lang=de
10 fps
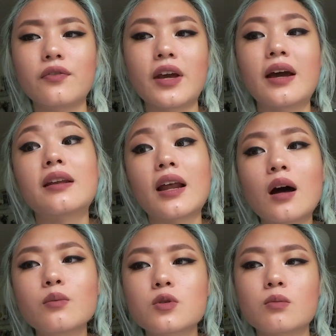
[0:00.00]
dir einen
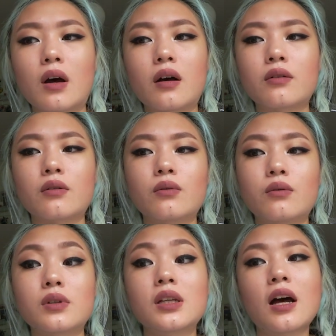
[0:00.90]
Namen zu machen
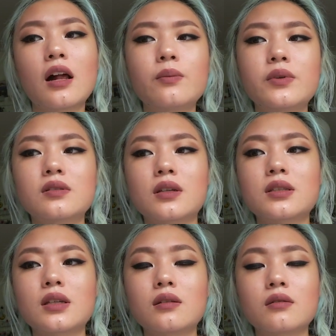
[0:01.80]
und innerhalb dieser
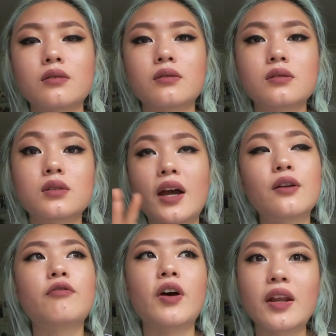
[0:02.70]
Szene
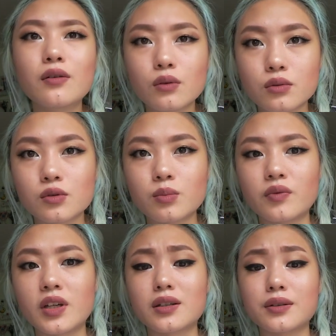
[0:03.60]
eine Veränderung zu
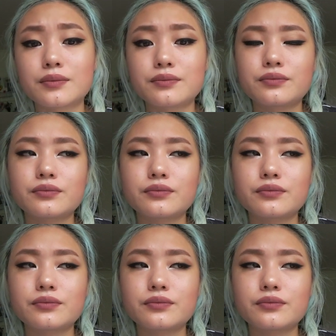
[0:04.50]
bewirken.